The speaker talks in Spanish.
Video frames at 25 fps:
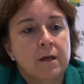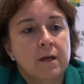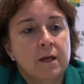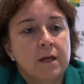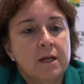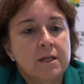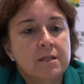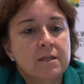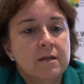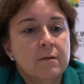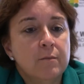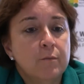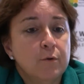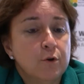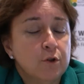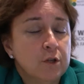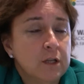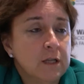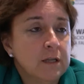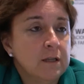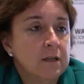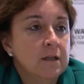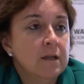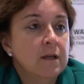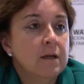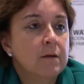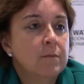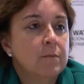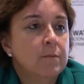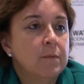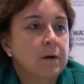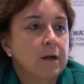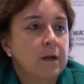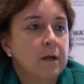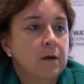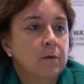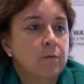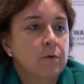Es importante
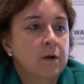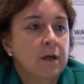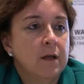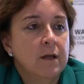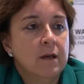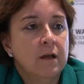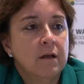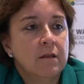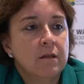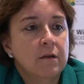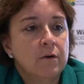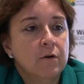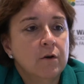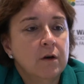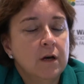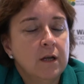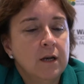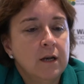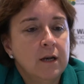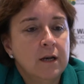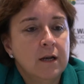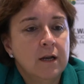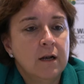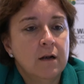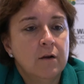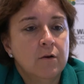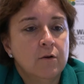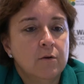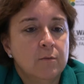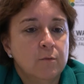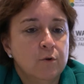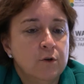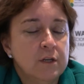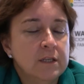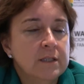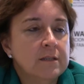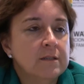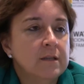para una dirección general
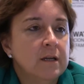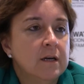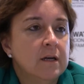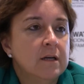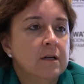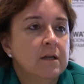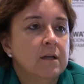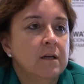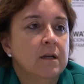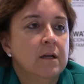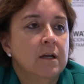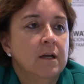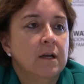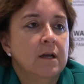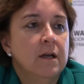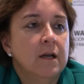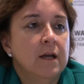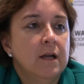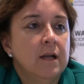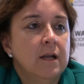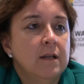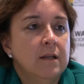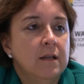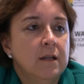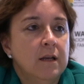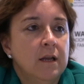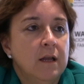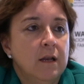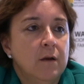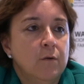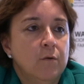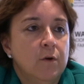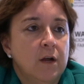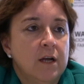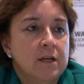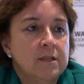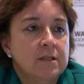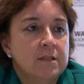como esta el tener
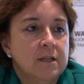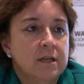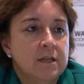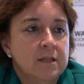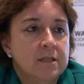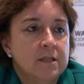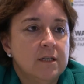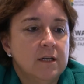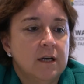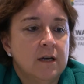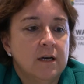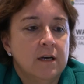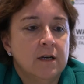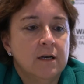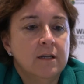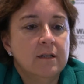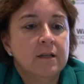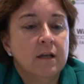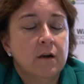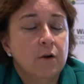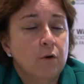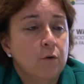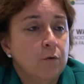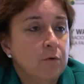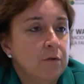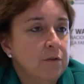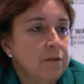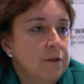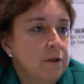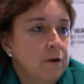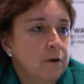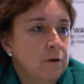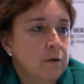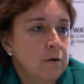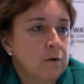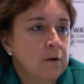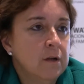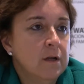una estrecha
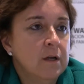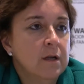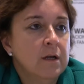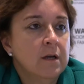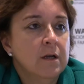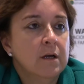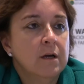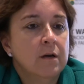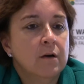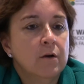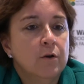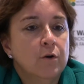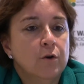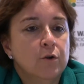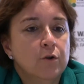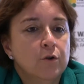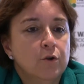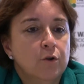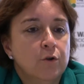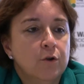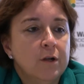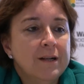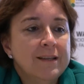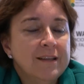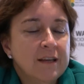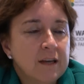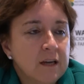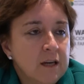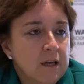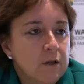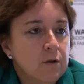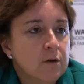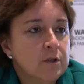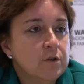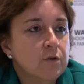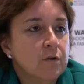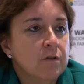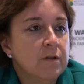interlocución con todo el
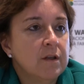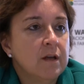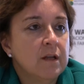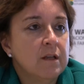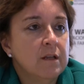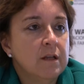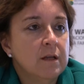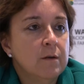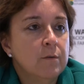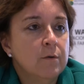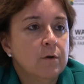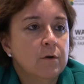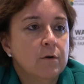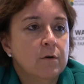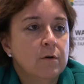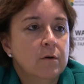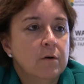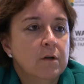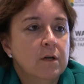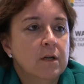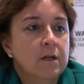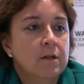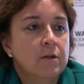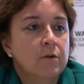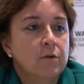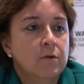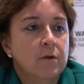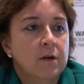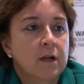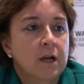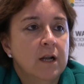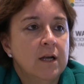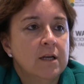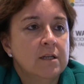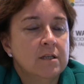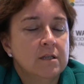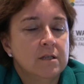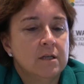tejido asociativo y todas
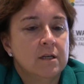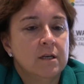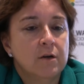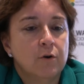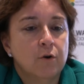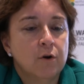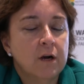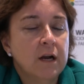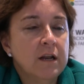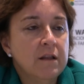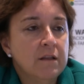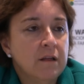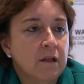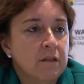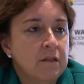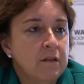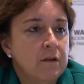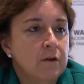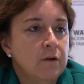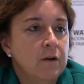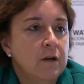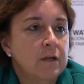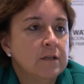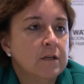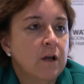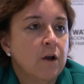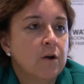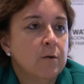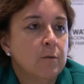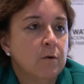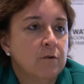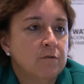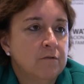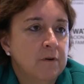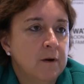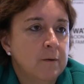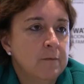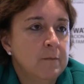las organizaciones que
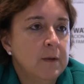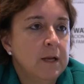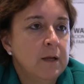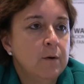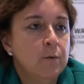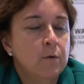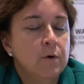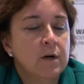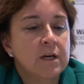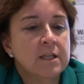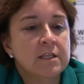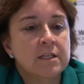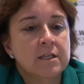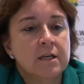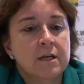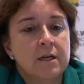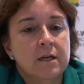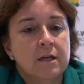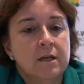como Family Watch